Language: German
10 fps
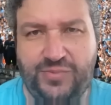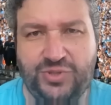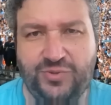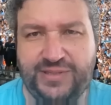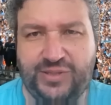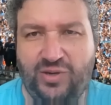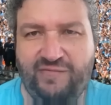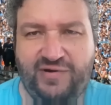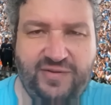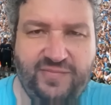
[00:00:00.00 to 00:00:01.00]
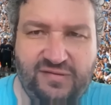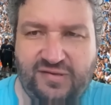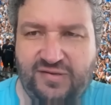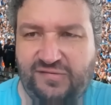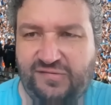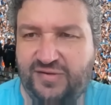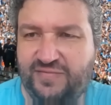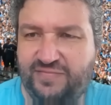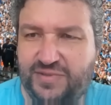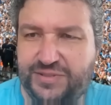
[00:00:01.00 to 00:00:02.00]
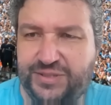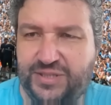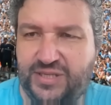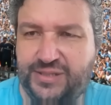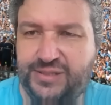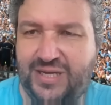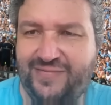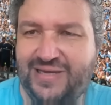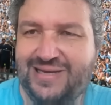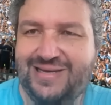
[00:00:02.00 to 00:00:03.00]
super sauer waren im Internet, ähm, was ich gelesen habe.